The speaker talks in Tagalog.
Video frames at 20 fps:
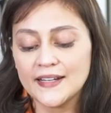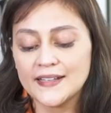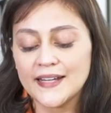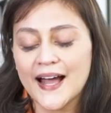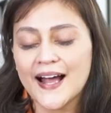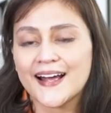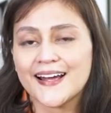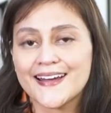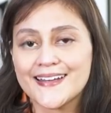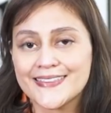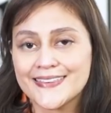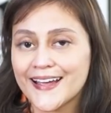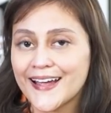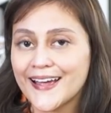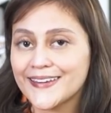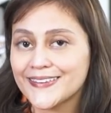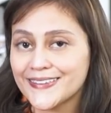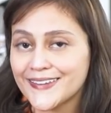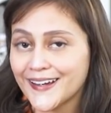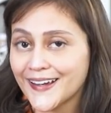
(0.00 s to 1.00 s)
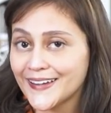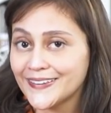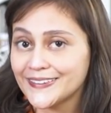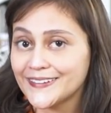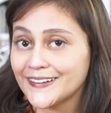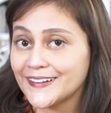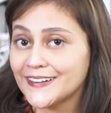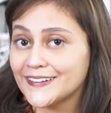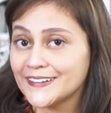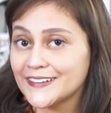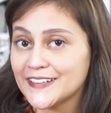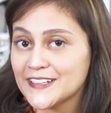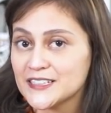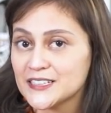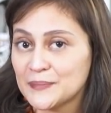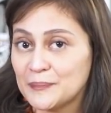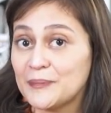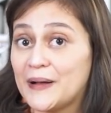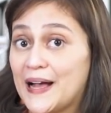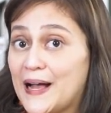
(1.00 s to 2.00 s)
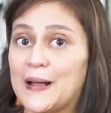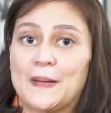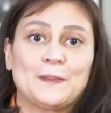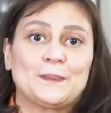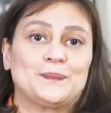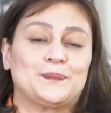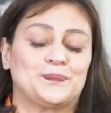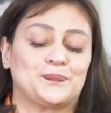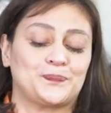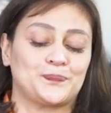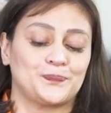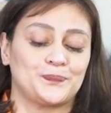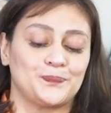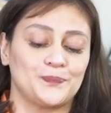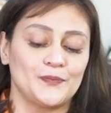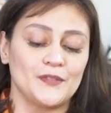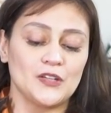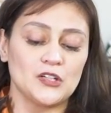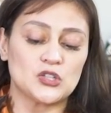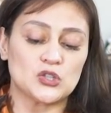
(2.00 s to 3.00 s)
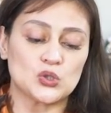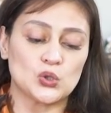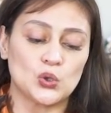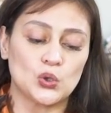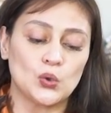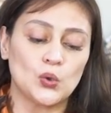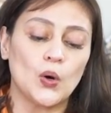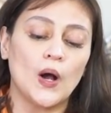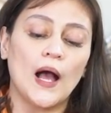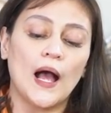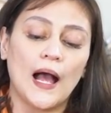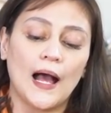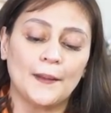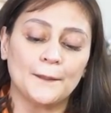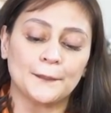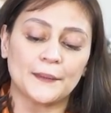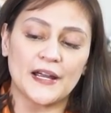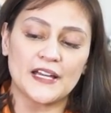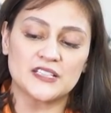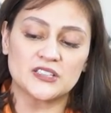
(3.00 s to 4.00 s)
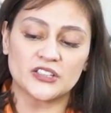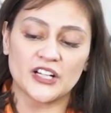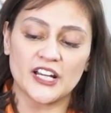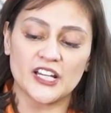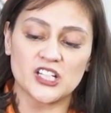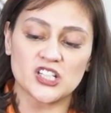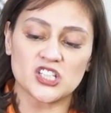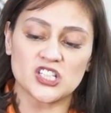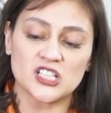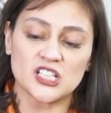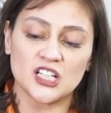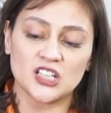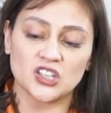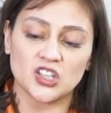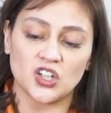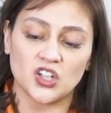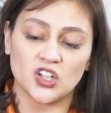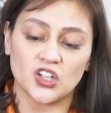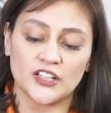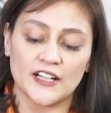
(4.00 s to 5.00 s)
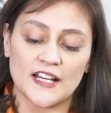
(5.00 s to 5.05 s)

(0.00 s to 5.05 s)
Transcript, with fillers: and ang ganda-ganda-ganda-ganda niya sa paa. So, ang price range nito